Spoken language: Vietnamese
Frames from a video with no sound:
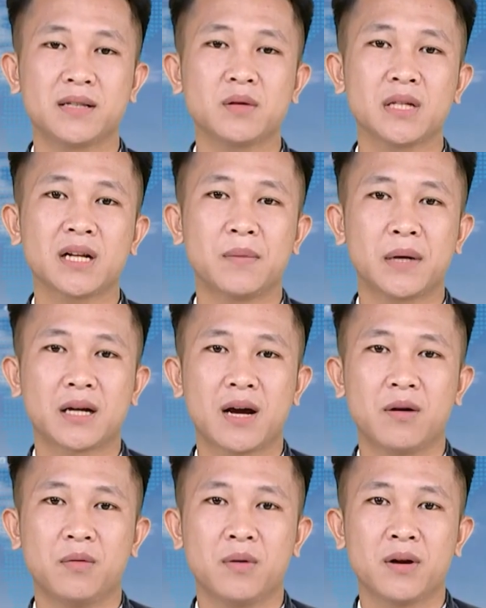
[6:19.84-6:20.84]
sao chết cả mặt
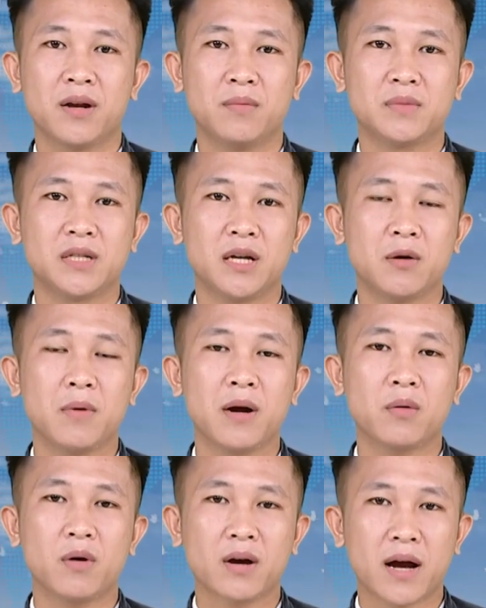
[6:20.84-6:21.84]
cầu, đồng chí Hoang
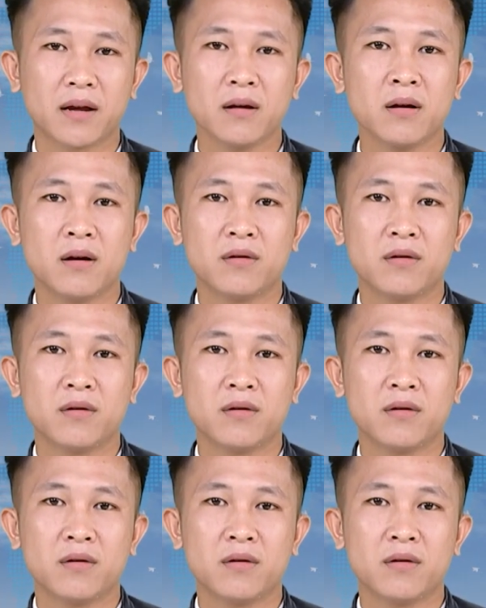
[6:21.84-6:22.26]
Quốc Khánh,